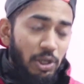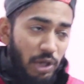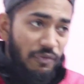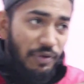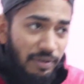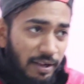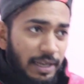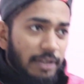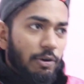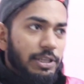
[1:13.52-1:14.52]
कि
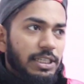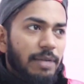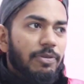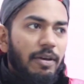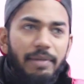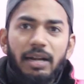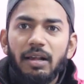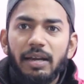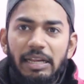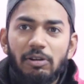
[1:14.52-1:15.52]
फिजिकली कोई चीज़ हम सबमिट
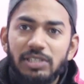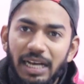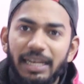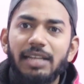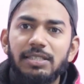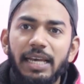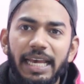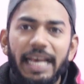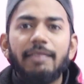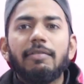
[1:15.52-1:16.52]
कर रहे हैं तो ज़्यादा अच्छा
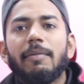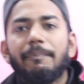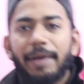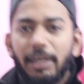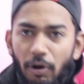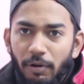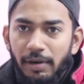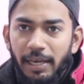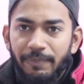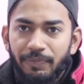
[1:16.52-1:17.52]
है एज कम्पेयर
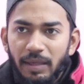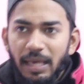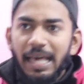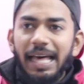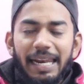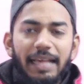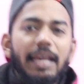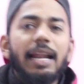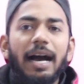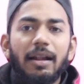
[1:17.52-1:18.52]
ऑनलाइन
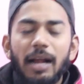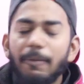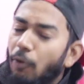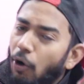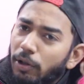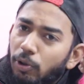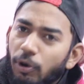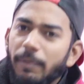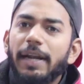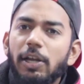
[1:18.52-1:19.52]
लेकिन अगर आप बहुत
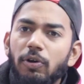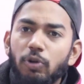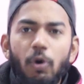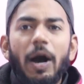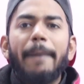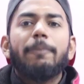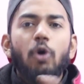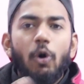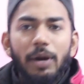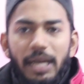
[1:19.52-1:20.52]
दूर बैठे हो तो
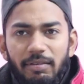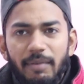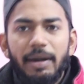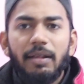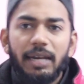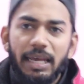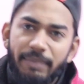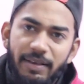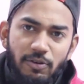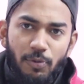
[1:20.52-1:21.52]
आपको ऑनलाइन सबमिट करना
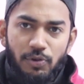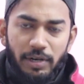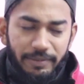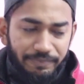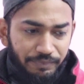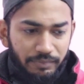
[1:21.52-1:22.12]
है बेस्ट ऑप्शन है